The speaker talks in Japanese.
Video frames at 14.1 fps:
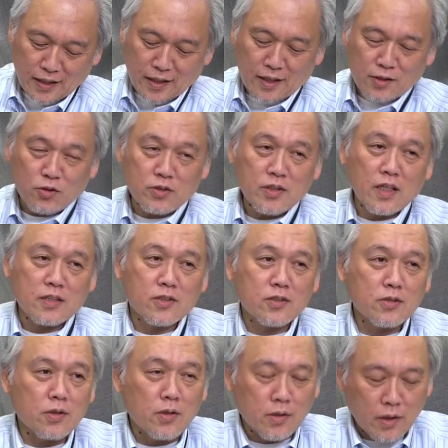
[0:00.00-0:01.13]
えっ、ー、と9月
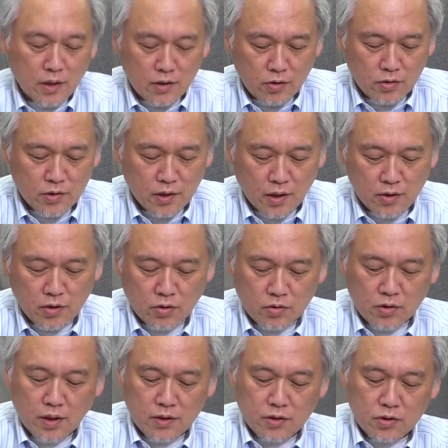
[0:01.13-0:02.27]
14日日本時間で言うと
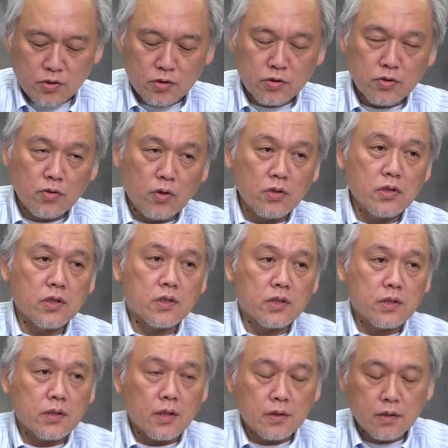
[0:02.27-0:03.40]
9月15
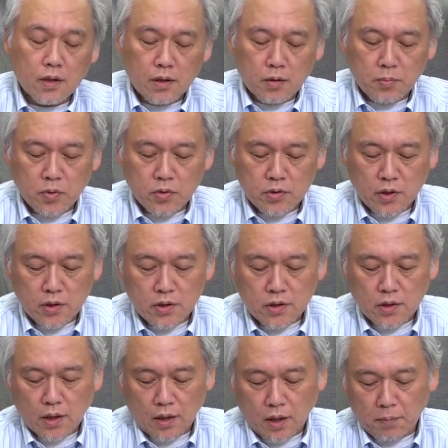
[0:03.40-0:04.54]
日ですけれども午前2
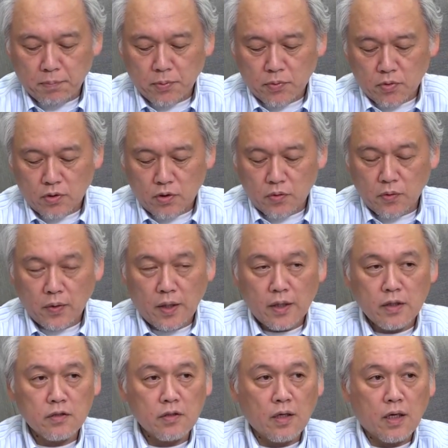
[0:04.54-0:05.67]
時からアップルのいわ
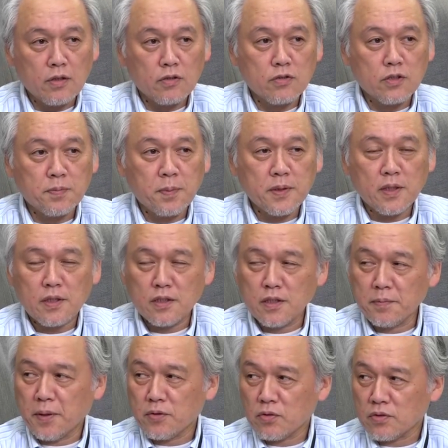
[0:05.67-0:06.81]
ゆるあの
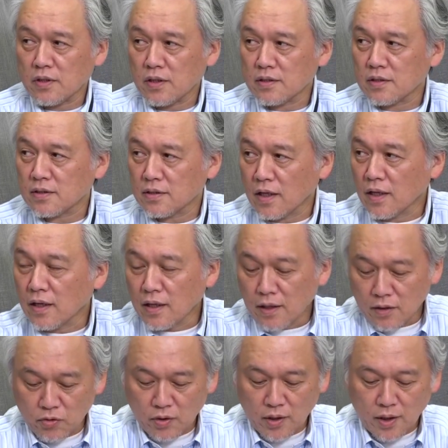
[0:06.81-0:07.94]
スペシャルイベントってやつですね。うん、
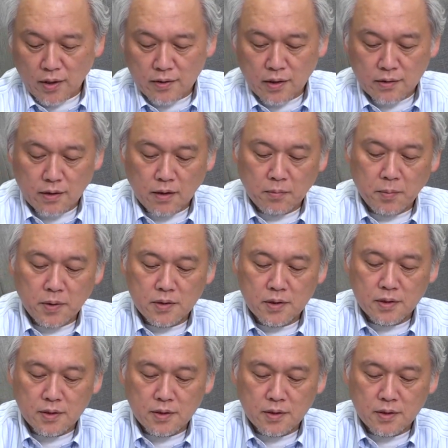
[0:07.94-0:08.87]
これは開催されまし